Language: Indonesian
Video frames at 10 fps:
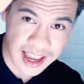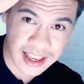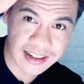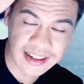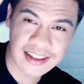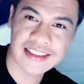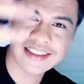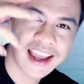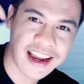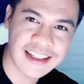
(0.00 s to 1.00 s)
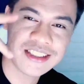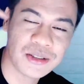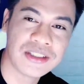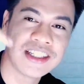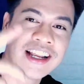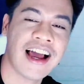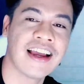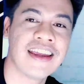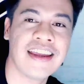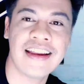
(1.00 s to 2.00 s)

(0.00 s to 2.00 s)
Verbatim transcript: dan saya akan cuci lagi